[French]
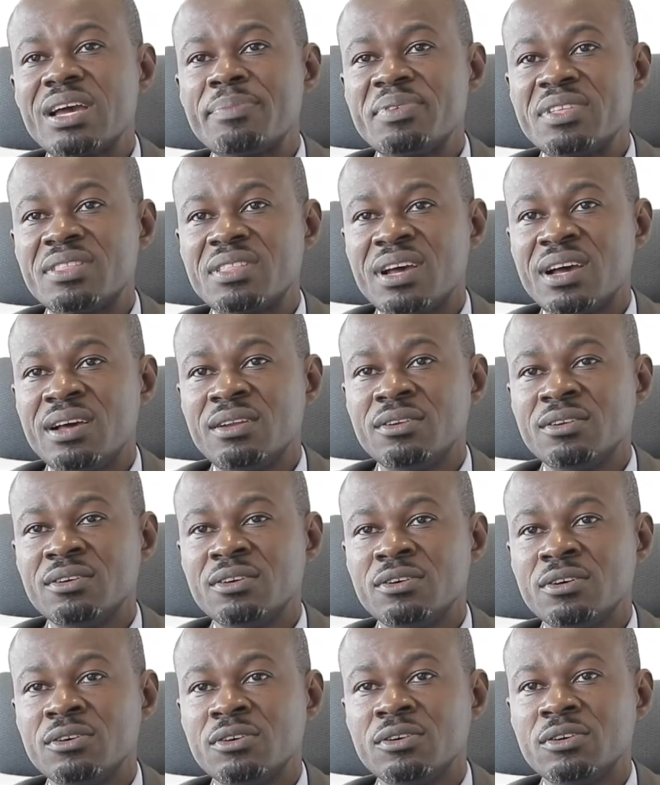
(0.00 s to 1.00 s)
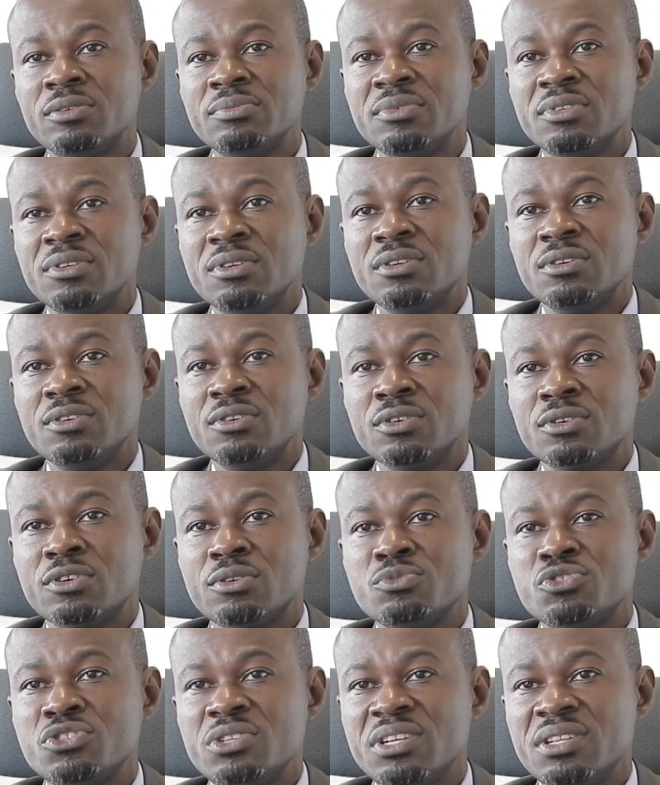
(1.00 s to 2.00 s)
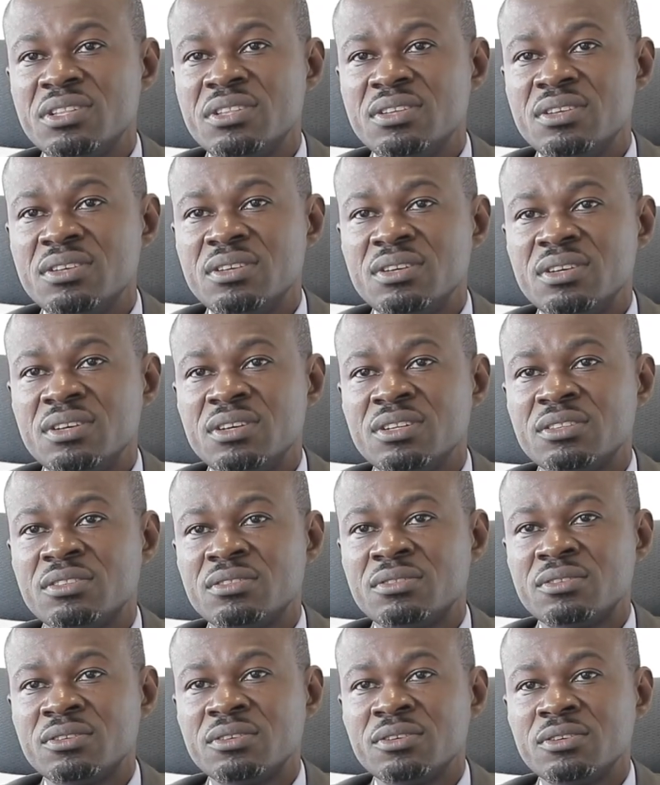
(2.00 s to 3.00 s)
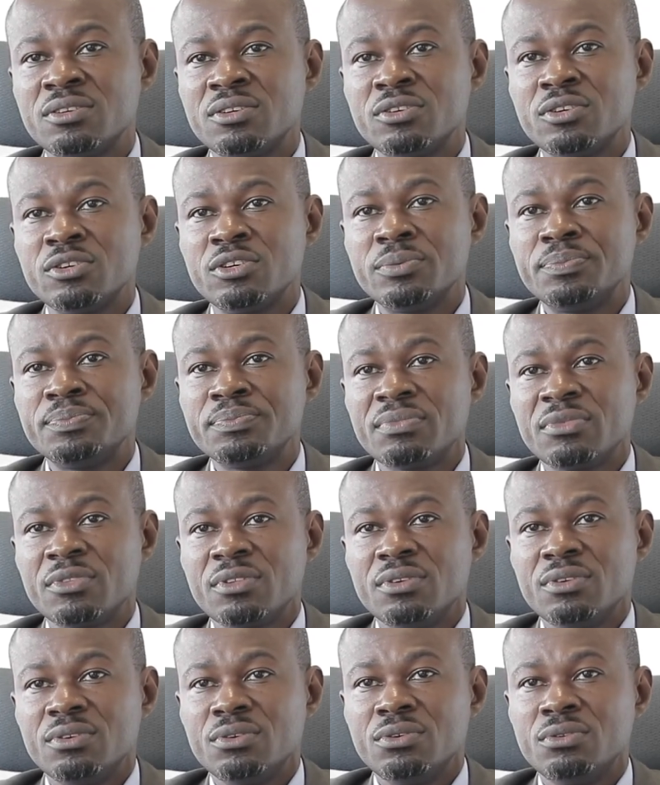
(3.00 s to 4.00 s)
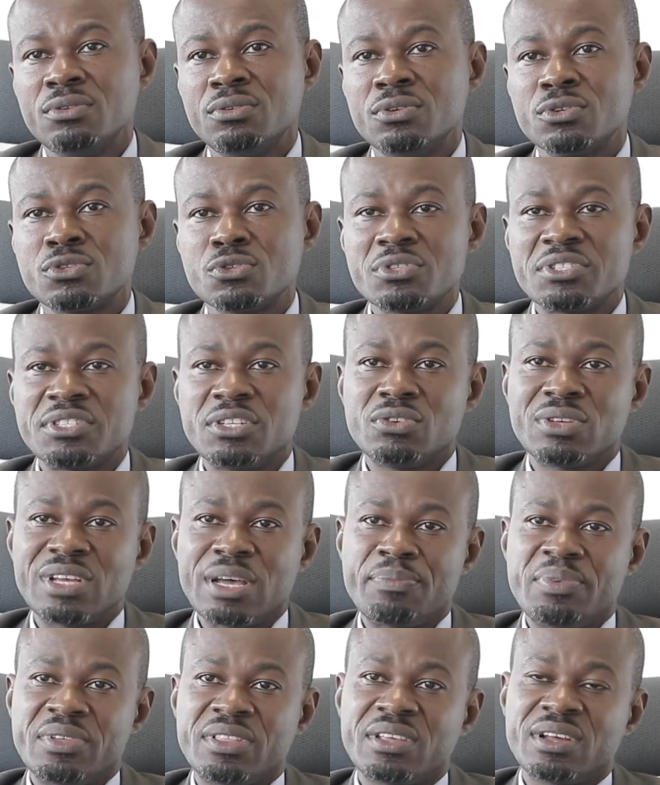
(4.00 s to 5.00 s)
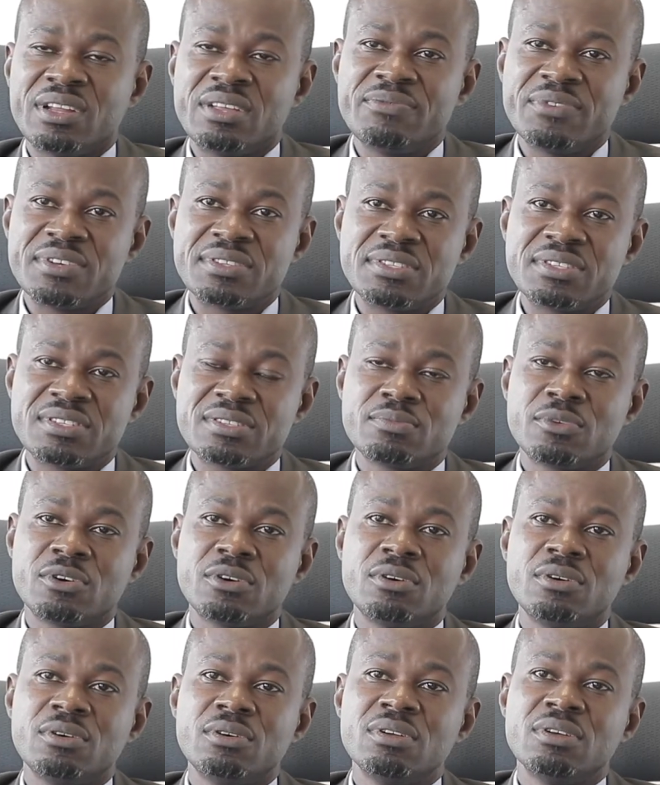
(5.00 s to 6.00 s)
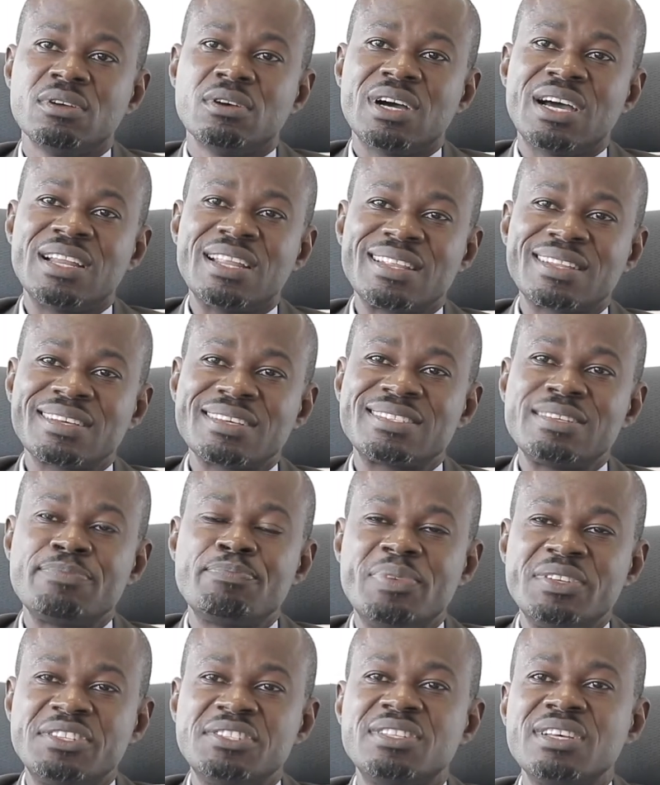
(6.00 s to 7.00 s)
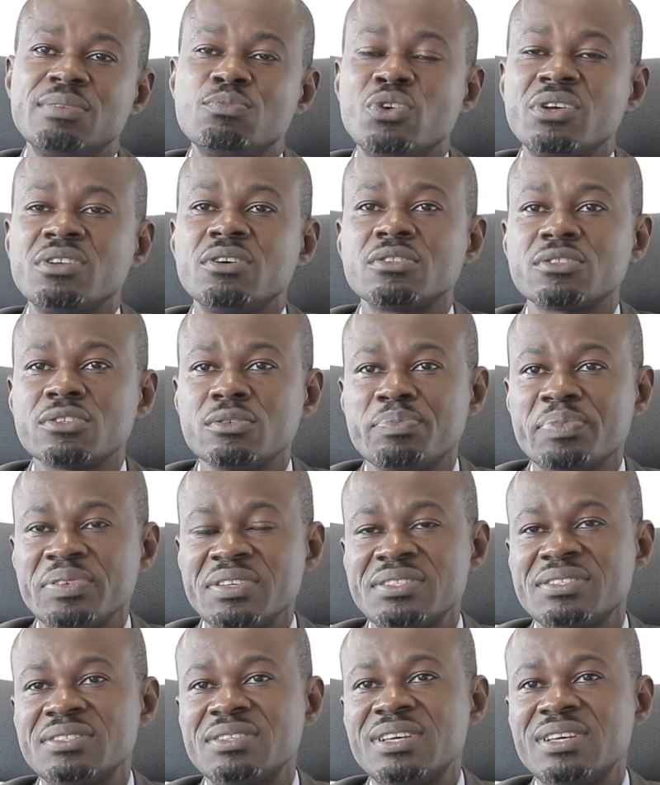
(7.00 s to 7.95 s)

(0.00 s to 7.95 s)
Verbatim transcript: Capital, euh, euh, comme je l'ai dit, est euh, une société de capital investissement à l'adresse des petites et moyennes entreprises